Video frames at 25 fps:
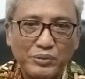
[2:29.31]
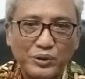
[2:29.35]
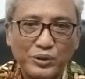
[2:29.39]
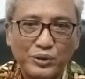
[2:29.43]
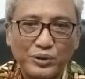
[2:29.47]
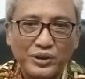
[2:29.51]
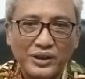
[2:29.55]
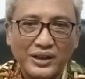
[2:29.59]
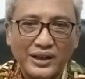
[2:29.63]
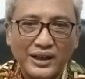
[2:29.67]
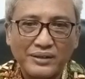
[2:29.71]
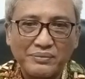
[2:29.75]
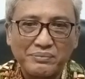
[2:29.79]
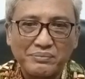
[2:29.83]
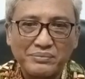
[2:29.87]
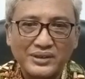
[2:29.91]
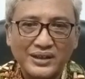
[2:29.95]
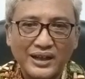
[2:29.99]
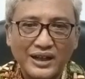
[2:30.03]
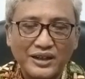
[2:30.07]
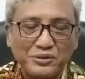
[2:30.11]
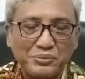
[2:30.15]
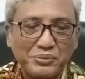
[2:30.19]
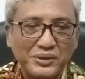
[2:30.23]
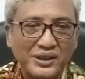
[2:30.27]
program
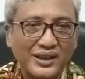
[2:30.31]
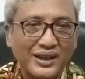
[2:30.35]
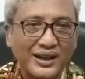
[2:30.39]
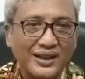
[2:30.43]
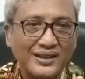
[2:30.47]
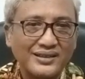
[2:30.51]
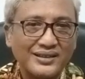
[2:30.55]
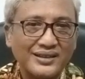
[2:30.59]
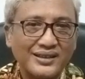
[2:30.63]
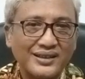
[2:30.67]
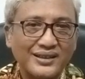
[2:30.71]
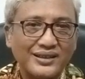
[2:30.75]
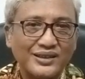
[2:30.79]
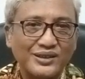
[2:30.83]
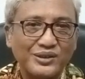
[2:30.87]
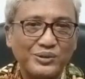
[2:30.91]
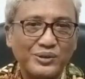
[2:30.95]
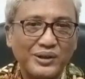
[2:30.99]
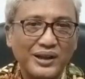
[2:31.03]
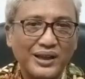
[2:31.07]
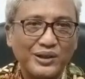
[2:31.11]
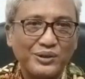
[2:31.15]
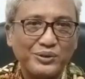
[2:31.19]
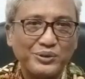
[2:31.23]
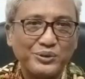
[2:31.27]
transmigrasi itu
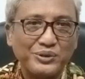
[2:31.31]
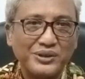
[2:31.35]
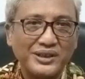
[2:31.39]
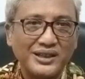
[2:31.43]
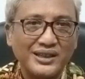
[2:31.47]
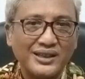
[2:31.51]
lalu